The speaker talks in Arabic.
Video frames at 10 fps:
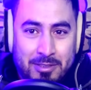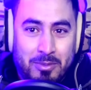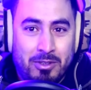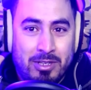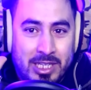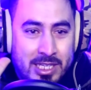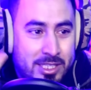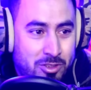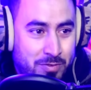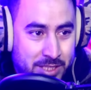سمحوا لي
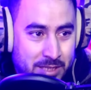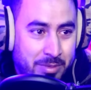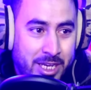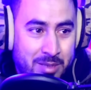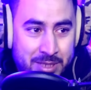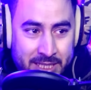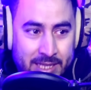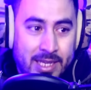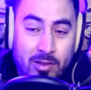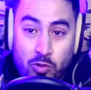كتشوف المغربي
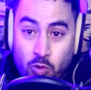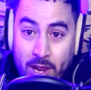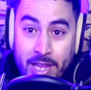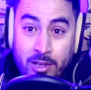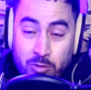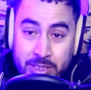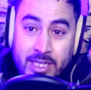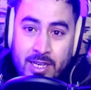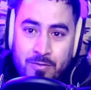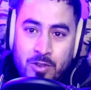ذكي وواعي
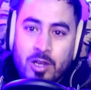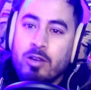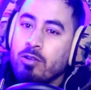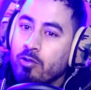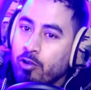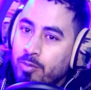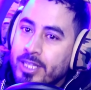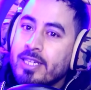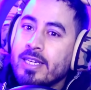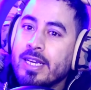ومثقف ورغم
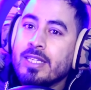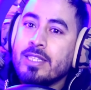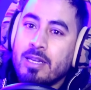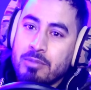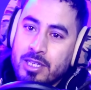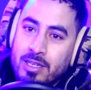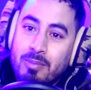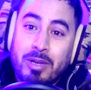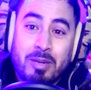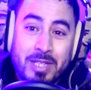ذلك كيحترمك
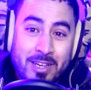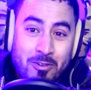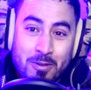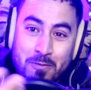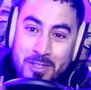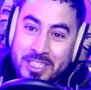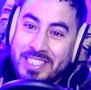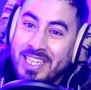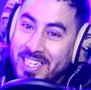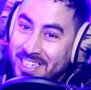راه بدا يقول في
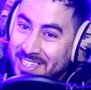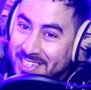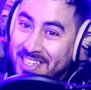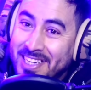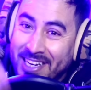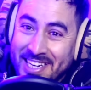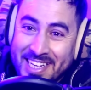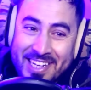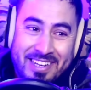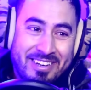الجزائري ليل نهار